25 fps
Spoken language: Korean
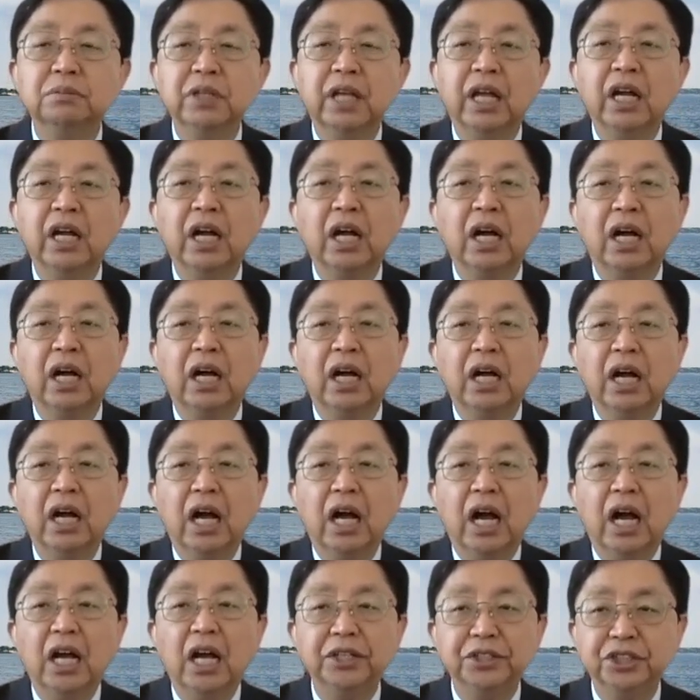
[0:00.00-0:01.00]
내가
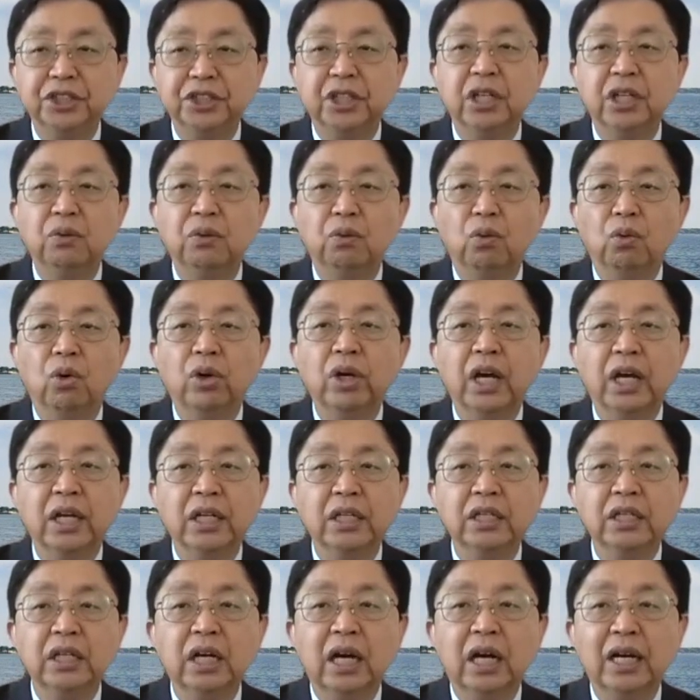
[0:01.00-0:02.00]
하시기를
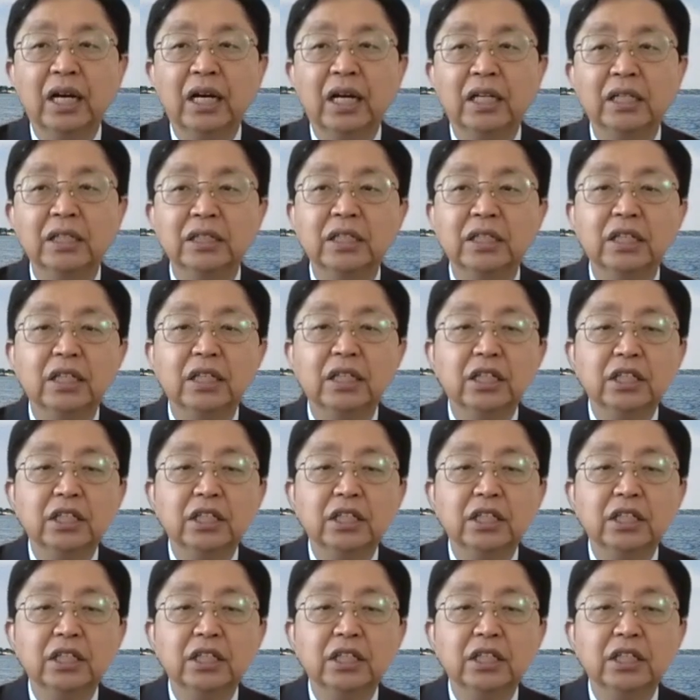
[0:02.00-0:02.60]
원하는가라는